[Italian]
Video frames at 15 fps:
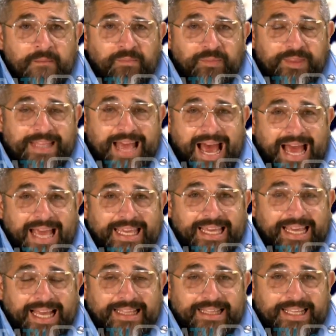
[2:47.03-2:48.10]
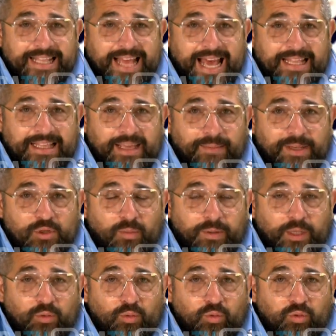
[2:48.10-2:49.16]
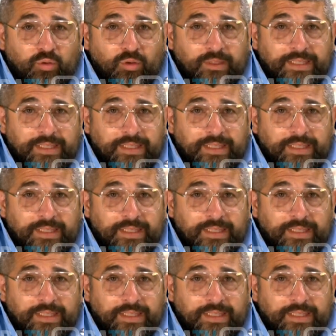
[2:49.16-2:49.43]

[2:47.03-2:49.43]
dai candidati, ma soprattutto